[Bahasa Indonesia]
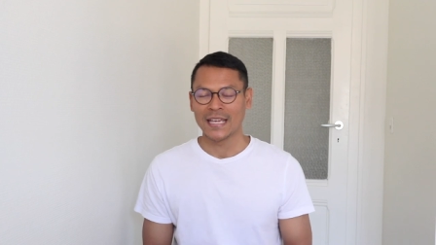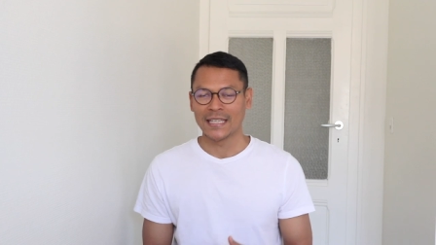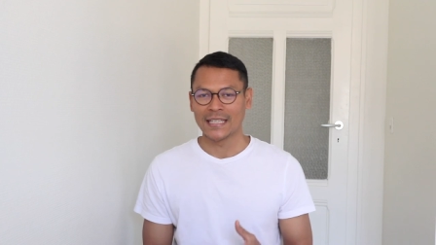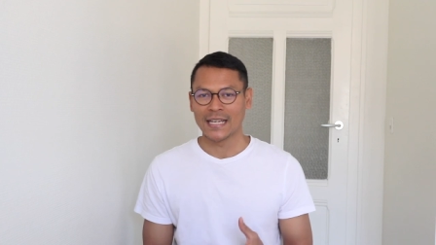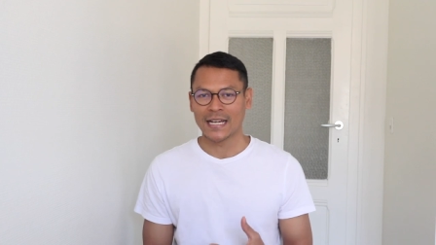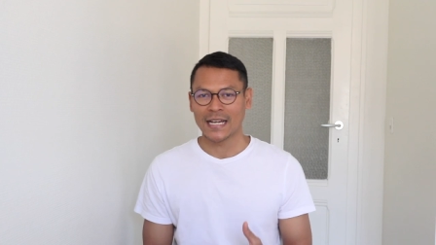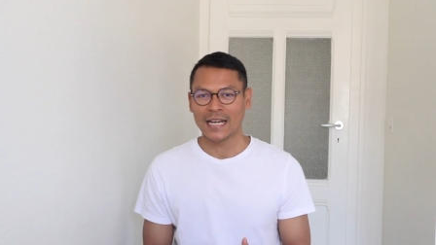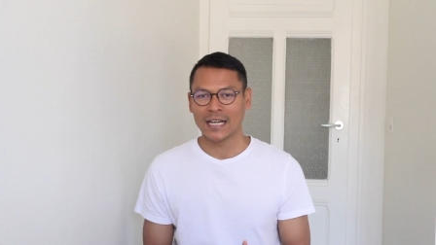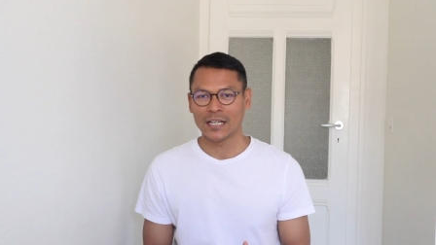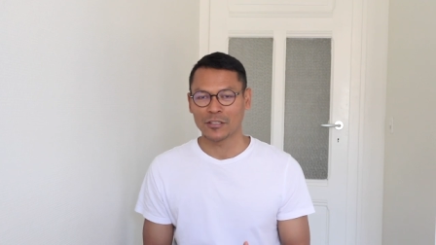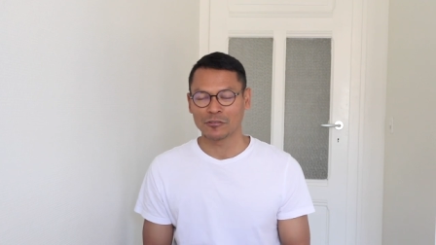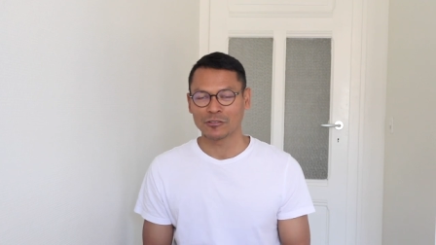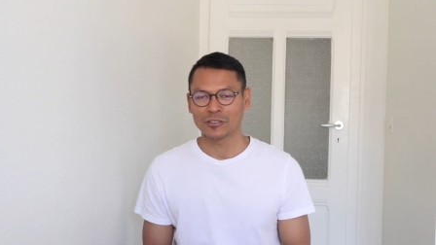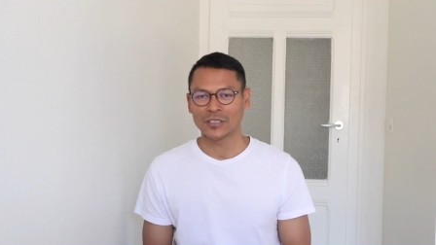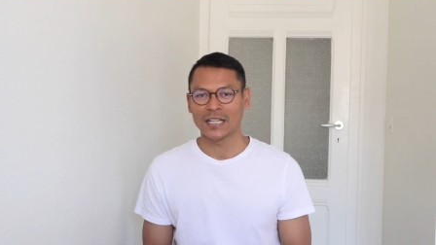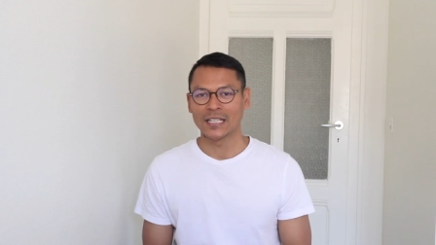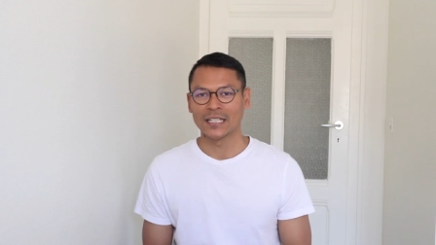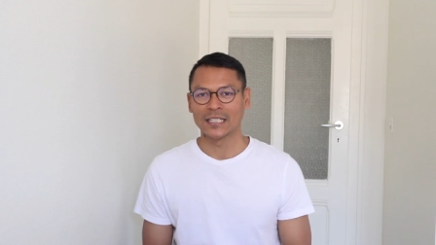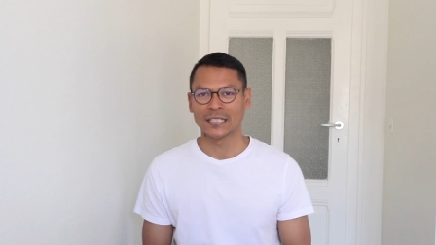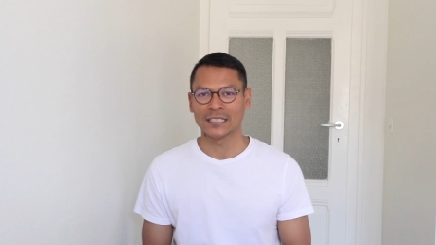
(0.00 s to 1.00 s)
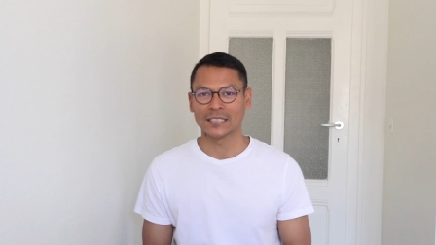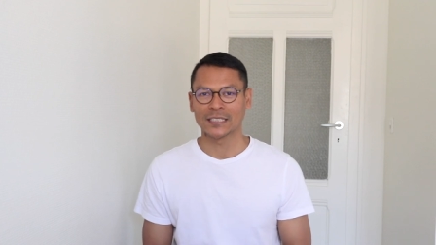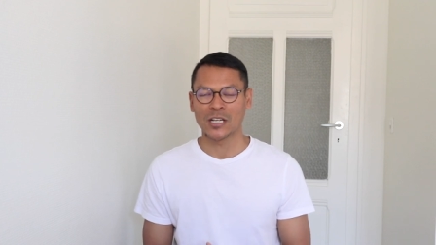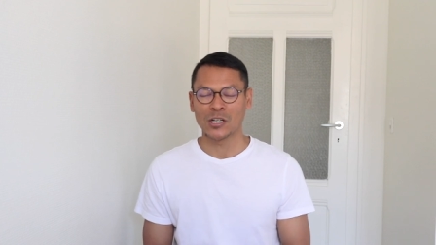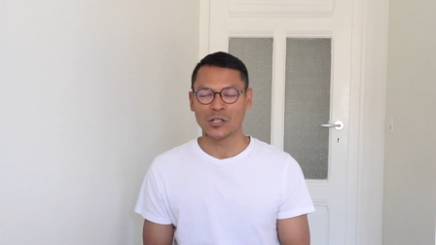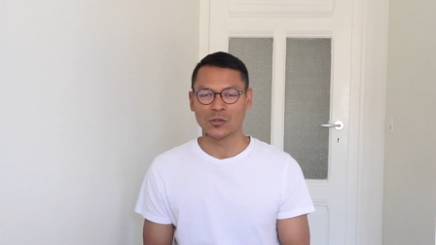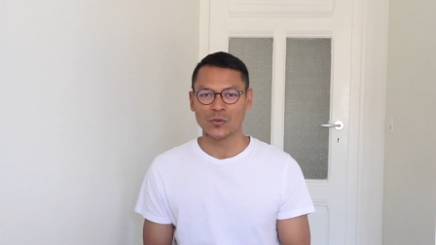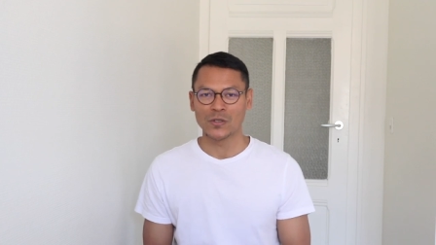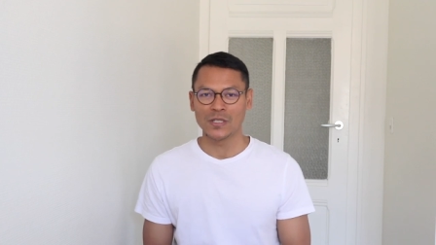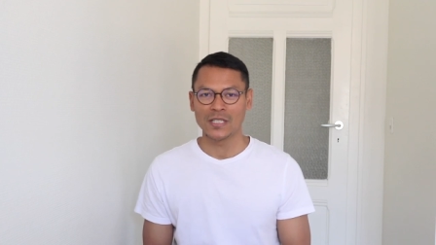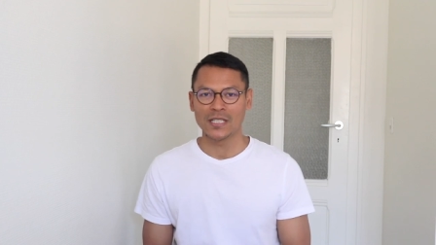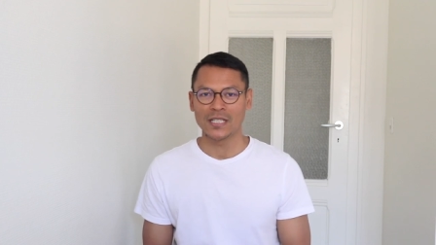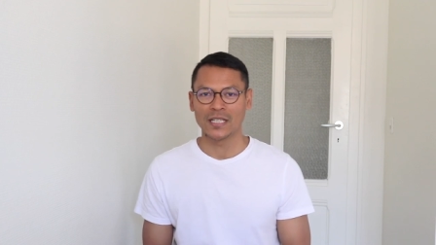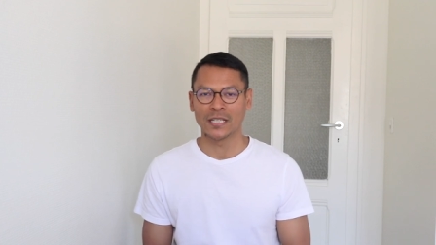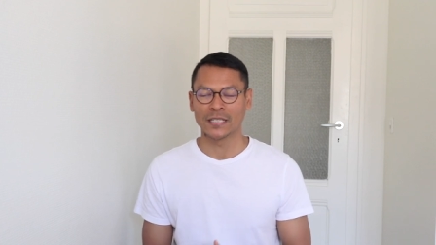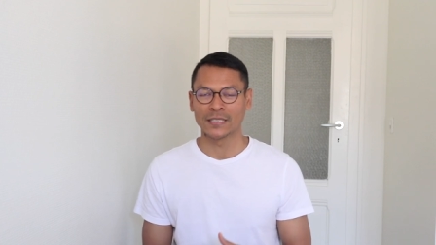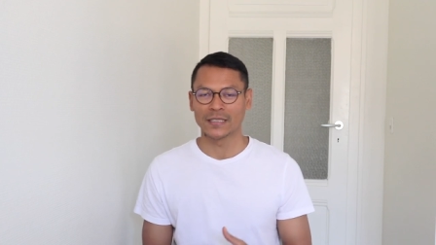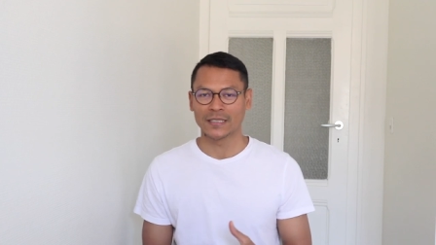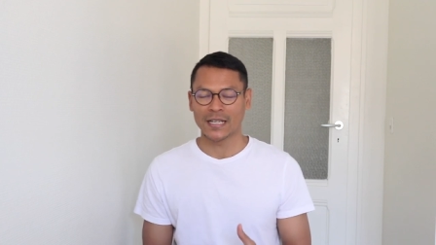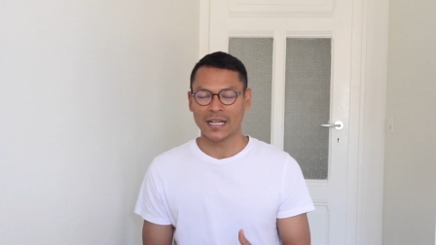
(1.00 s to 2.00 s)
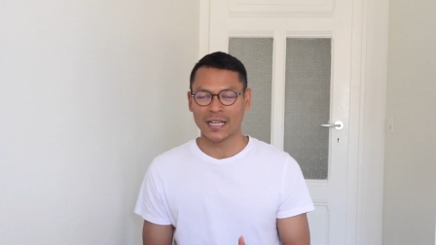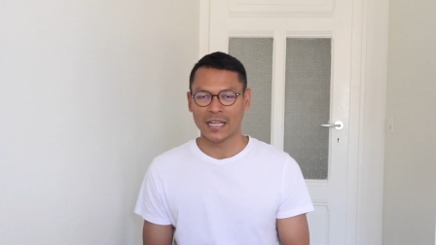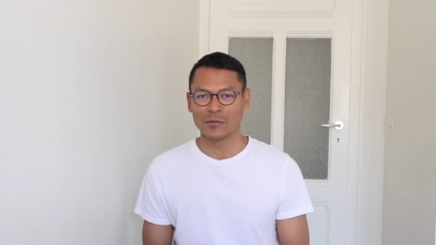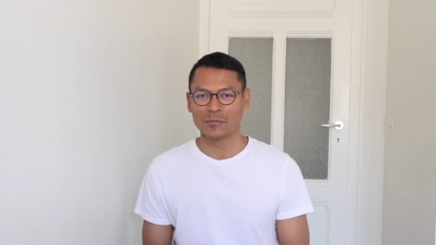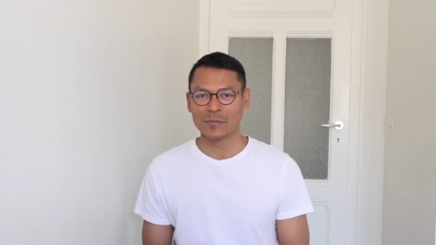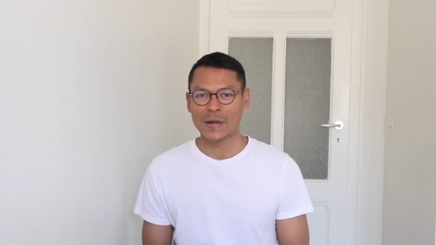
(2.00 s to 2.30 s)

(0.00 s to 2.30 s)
yang harus kalian ketahui, kalian